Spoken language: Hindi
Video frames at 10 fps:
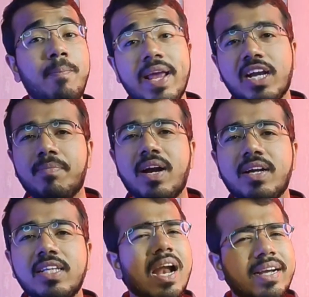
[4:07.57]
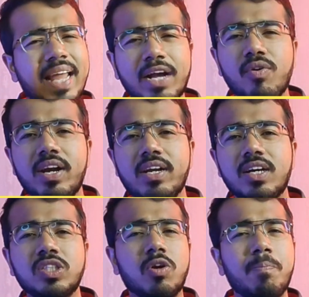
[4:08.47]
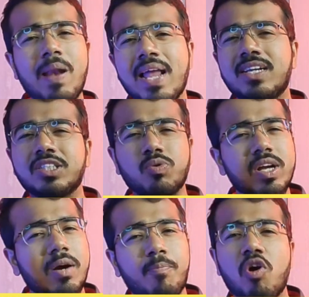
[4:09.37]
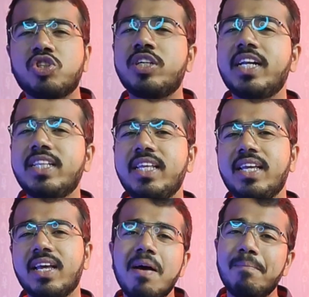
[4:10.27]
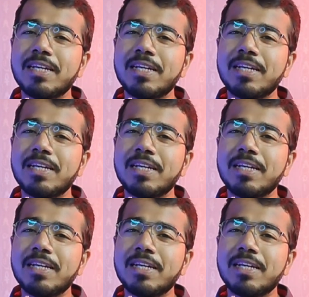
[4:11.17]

मेकअप आर्टिस्ट डेकोरेटर्स और प्लानर्स को एक अपॉर्चुनिटी दी है